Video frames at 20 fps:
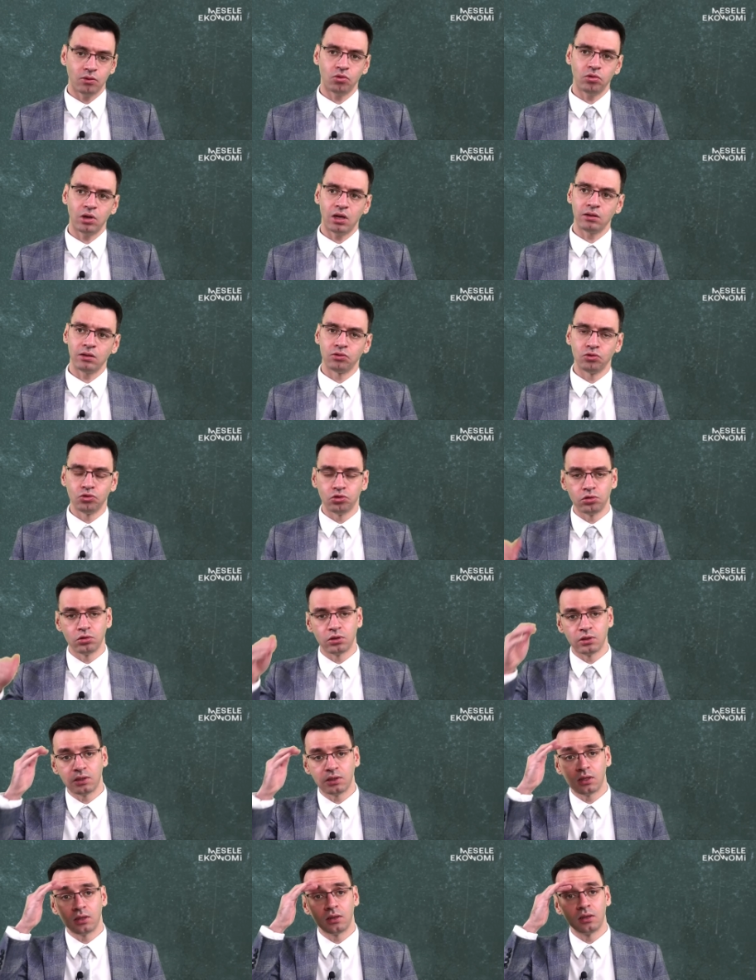16.
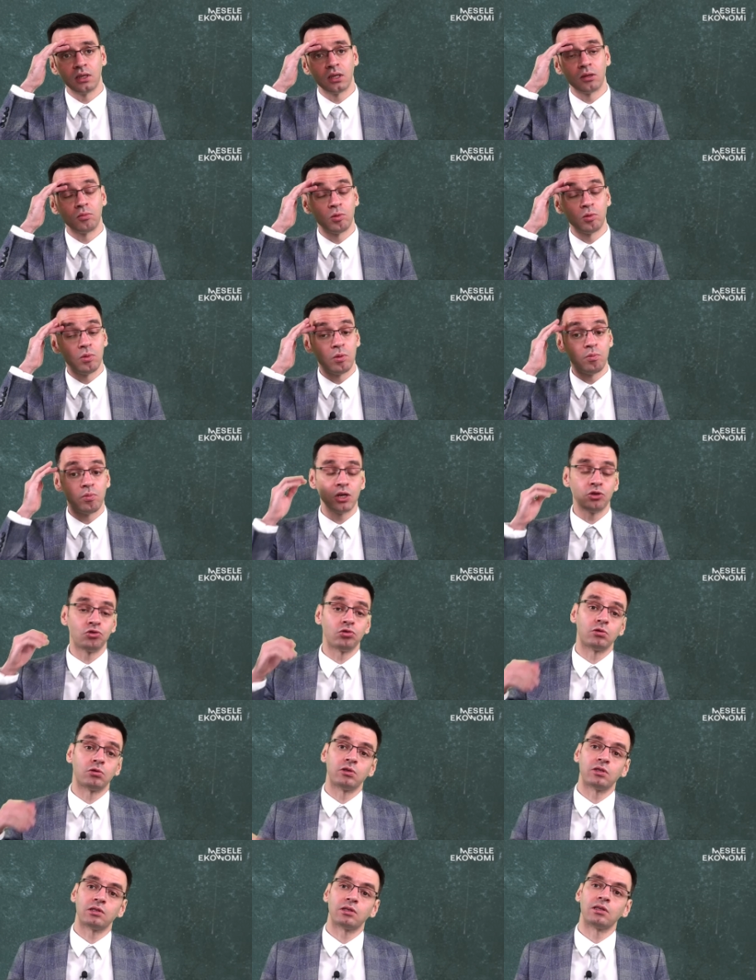yüzyılda dediğin gibi
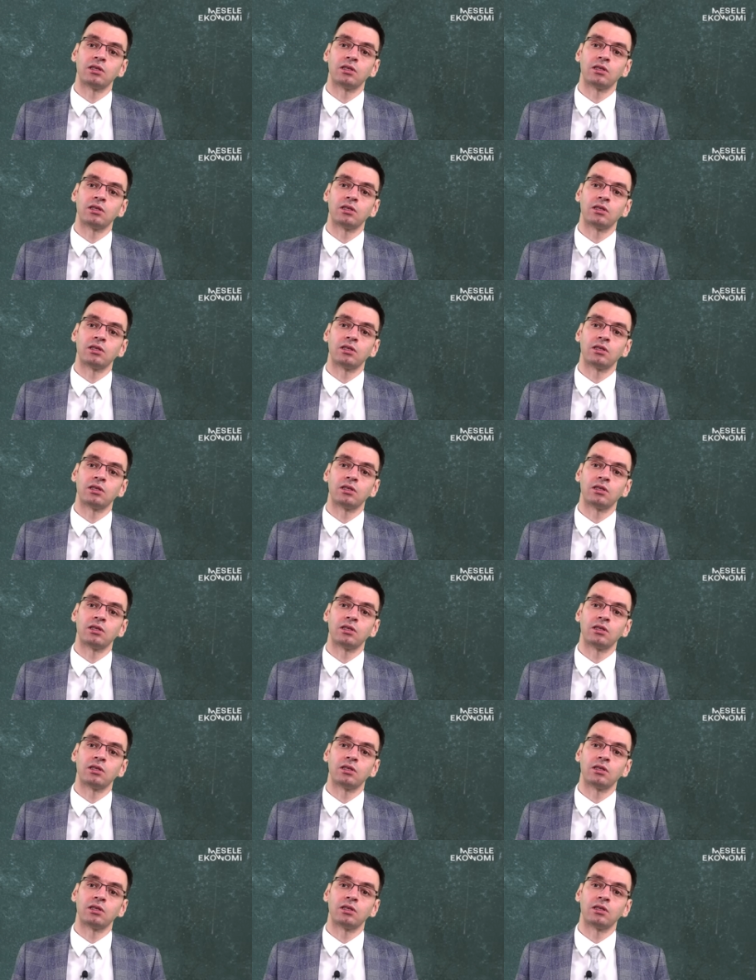1500